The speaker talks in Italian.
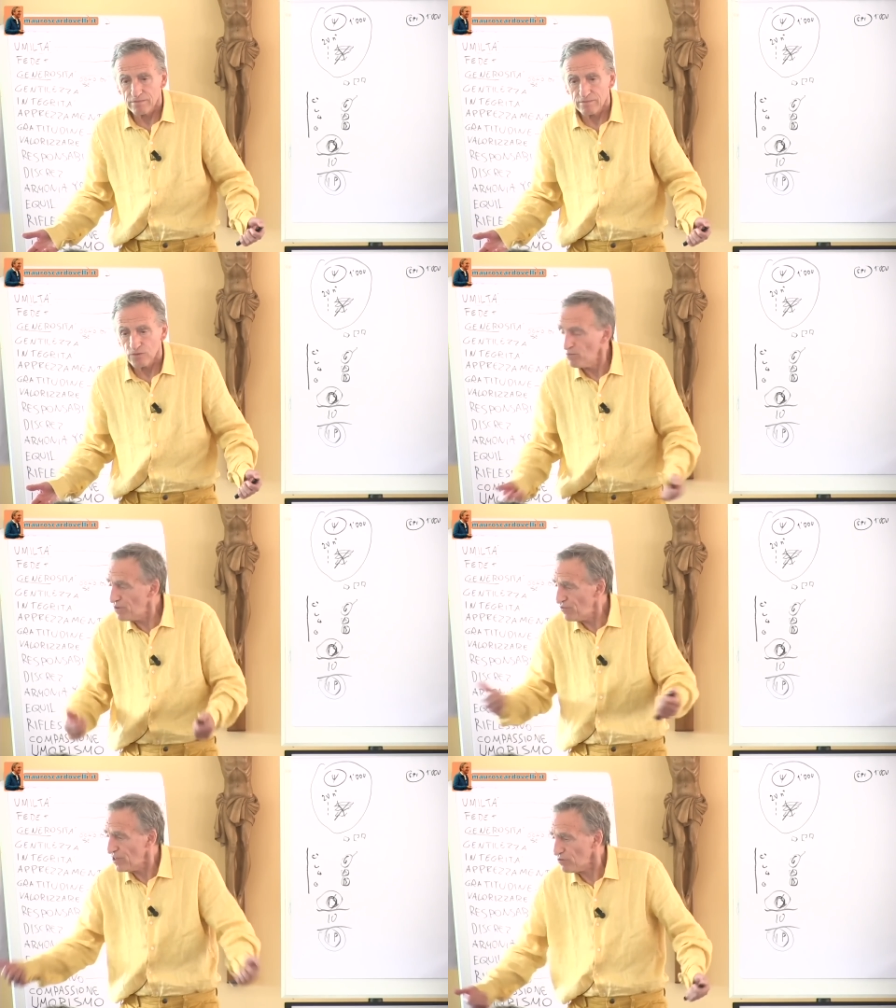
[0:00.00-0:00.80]
Non mi
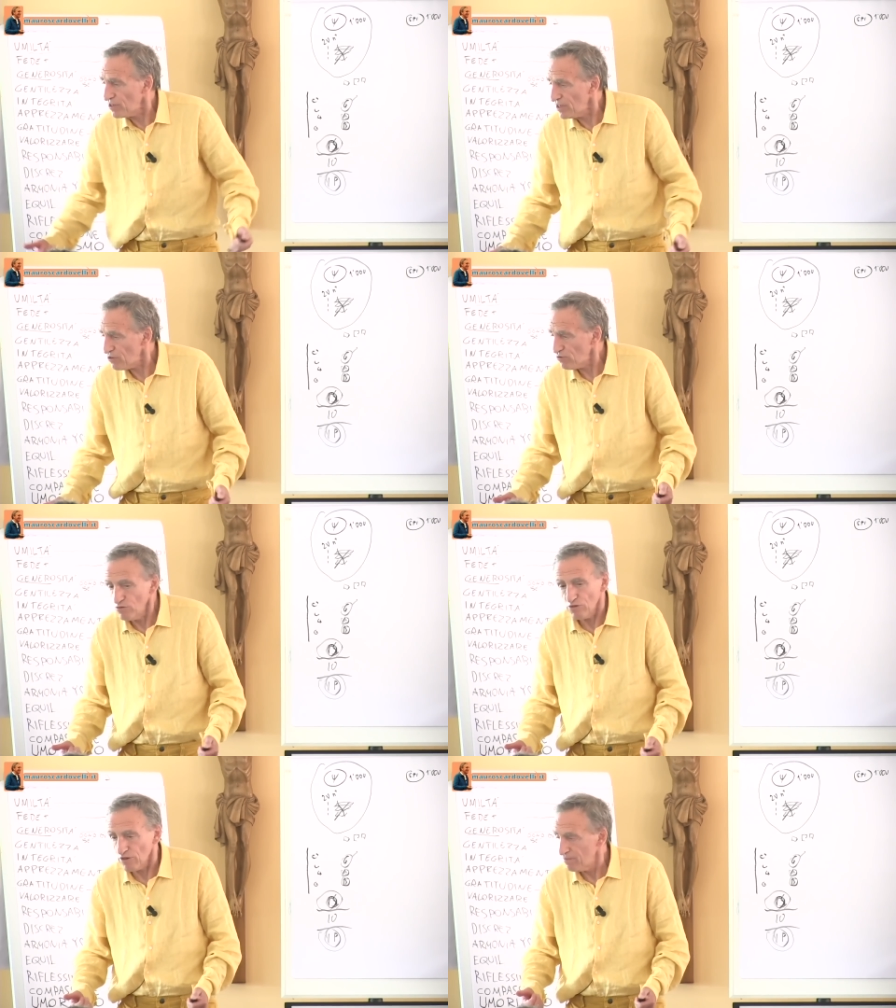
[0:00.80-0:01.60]
fido di
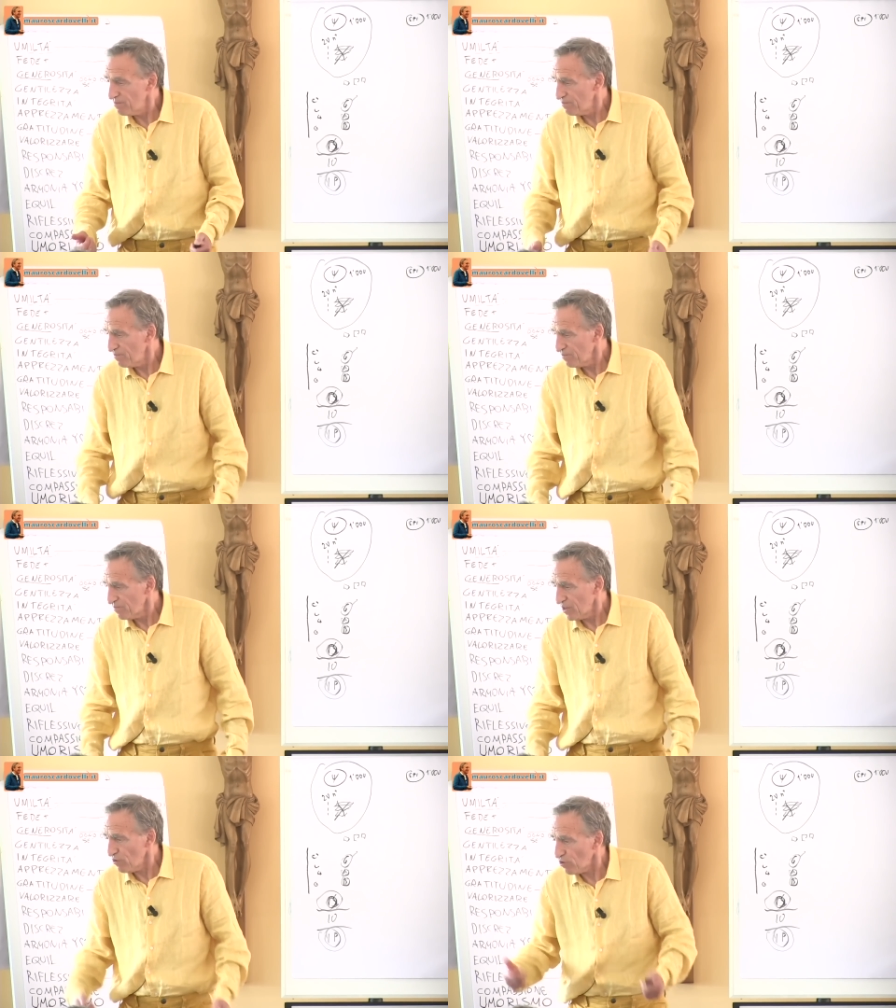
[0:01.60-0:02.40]
nessuno,
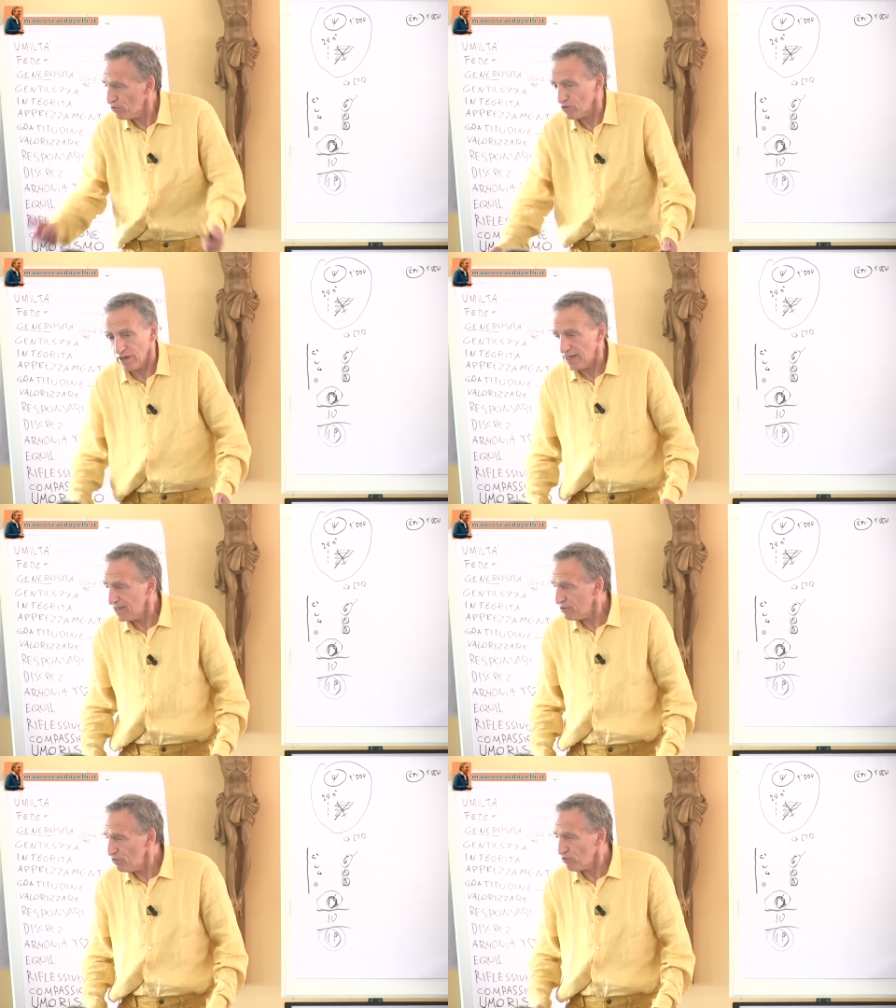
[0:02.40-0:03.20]
devo
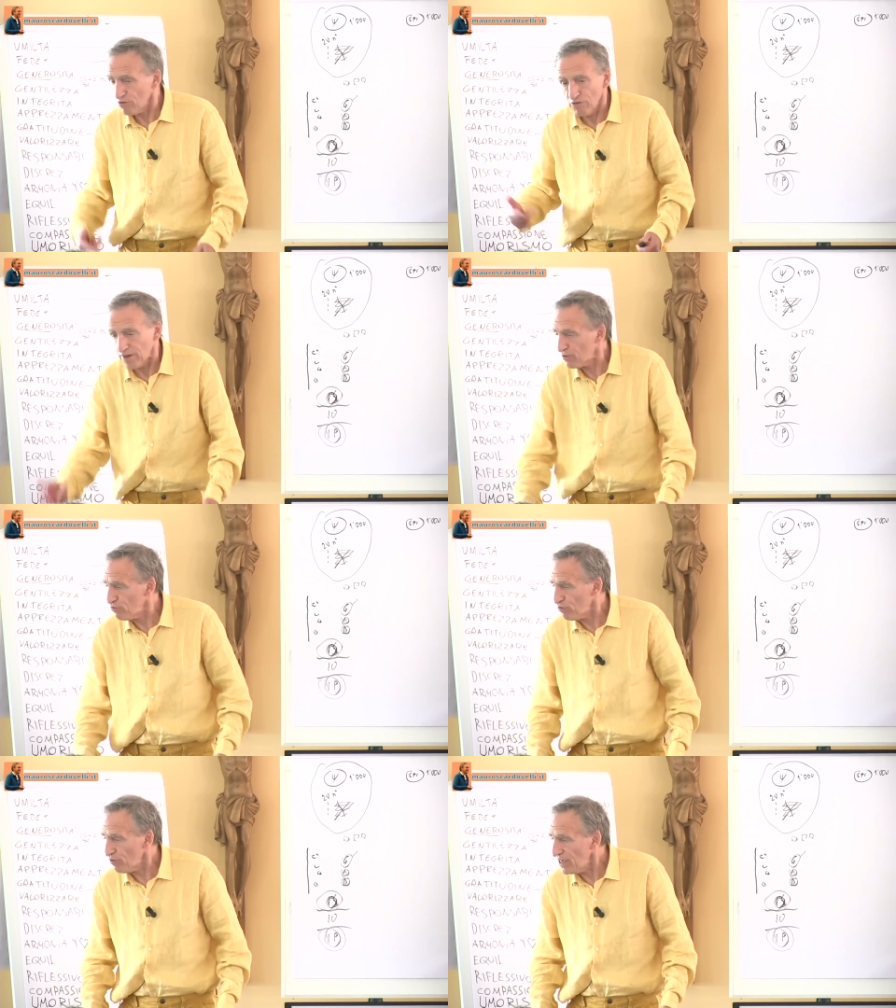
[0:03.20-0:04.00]
controllare tutto, devo fare
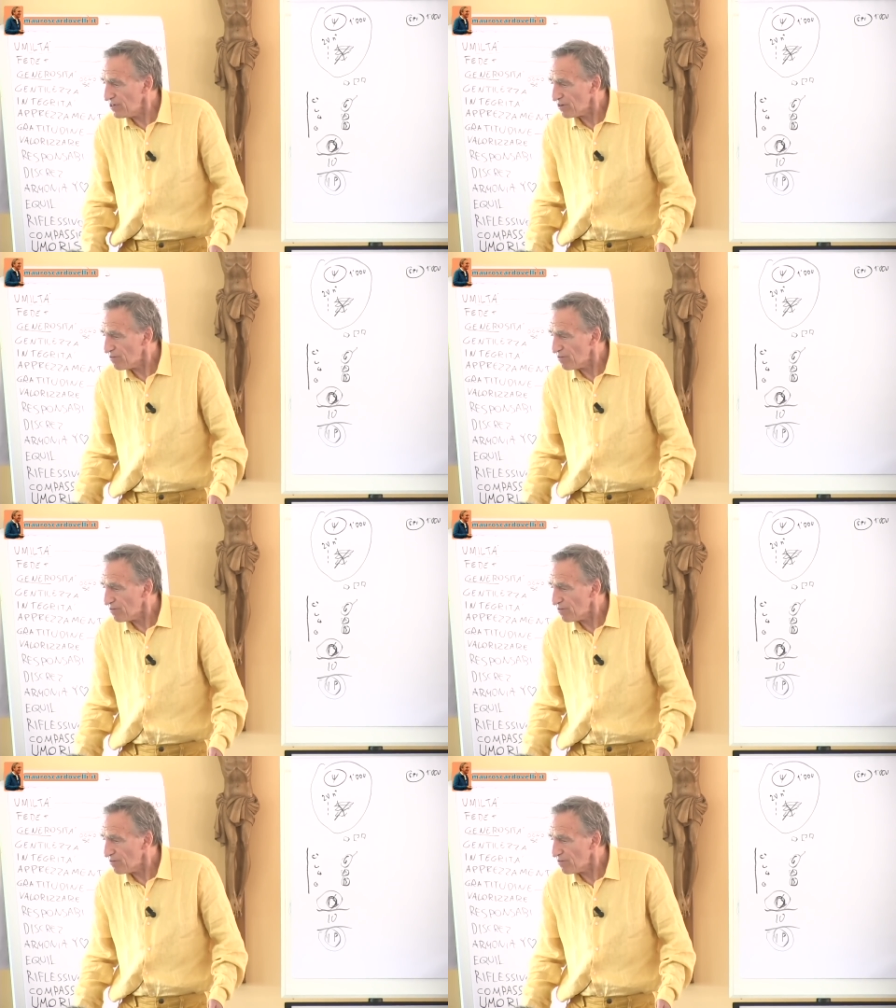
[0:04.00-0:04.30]
tutto io.